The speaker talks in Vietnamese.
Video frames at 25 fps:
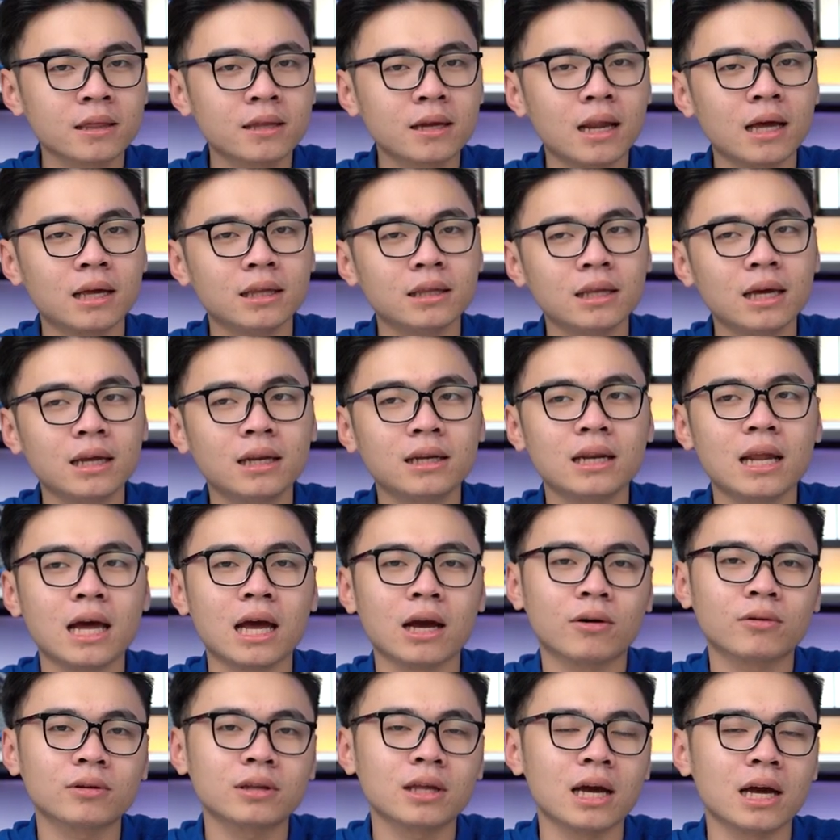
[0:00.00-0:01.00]
tức là nhân
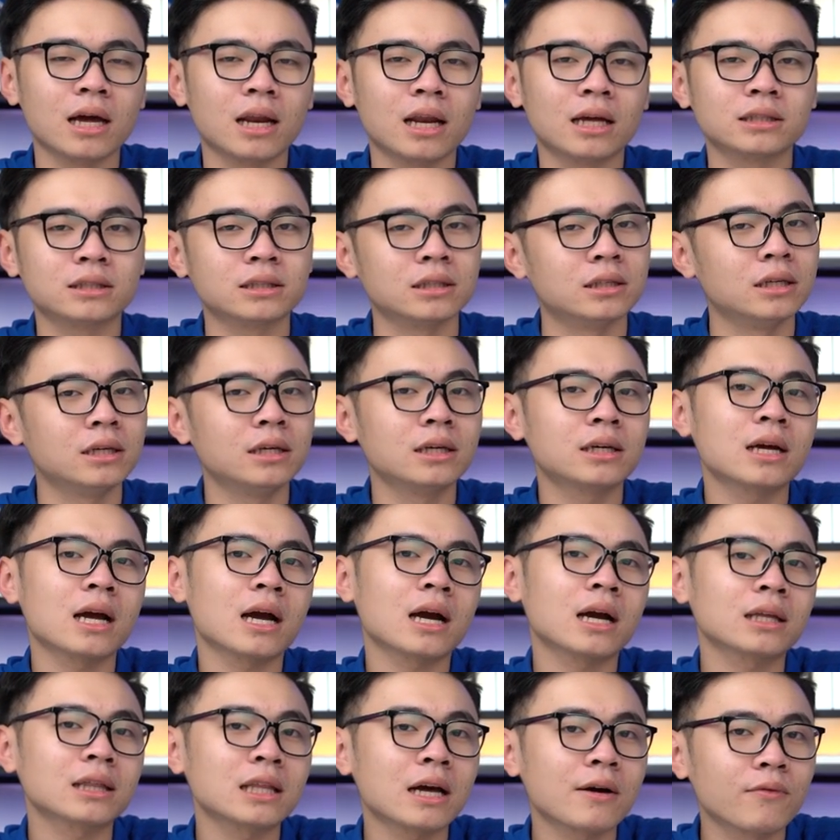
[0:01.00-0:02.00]
để có thể là xử lý
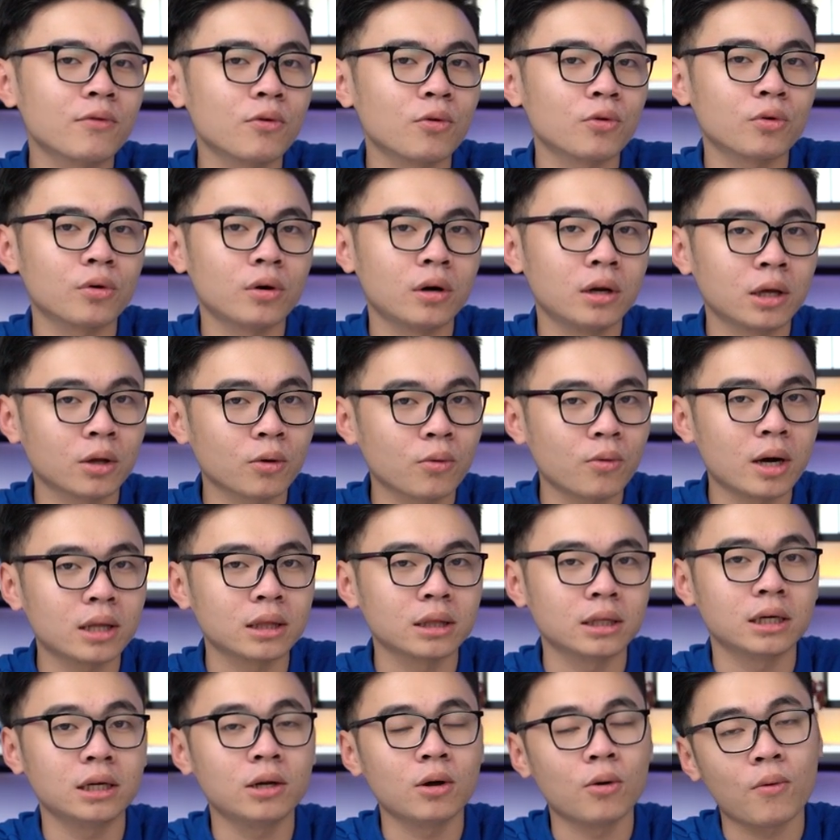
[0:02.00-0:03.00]
các cái tác vụ liên
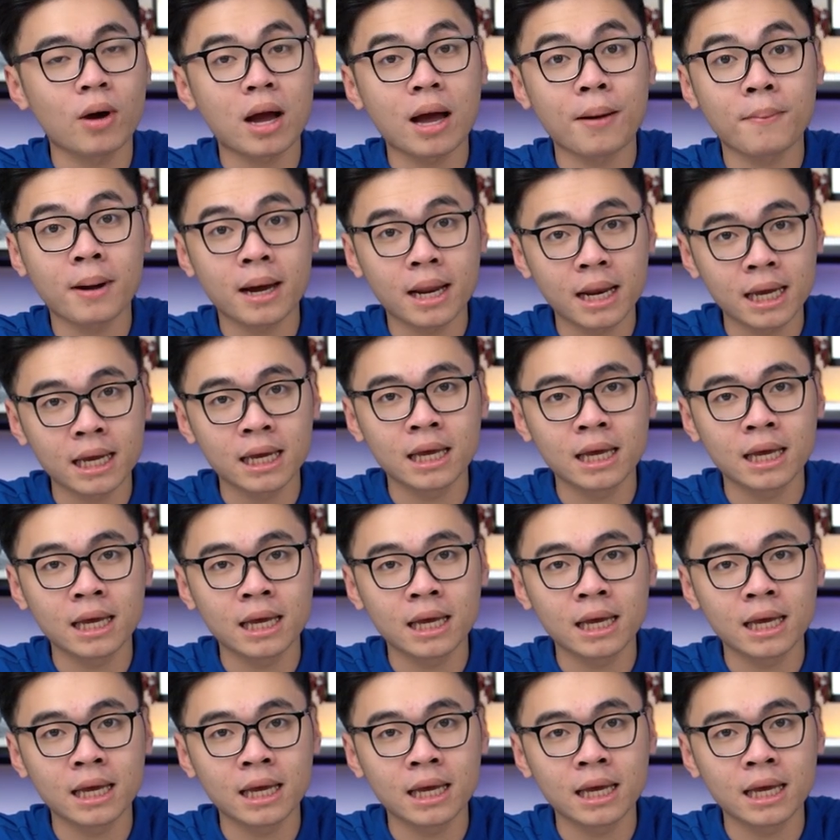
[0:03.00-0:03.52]
quan tới đồ họa ba D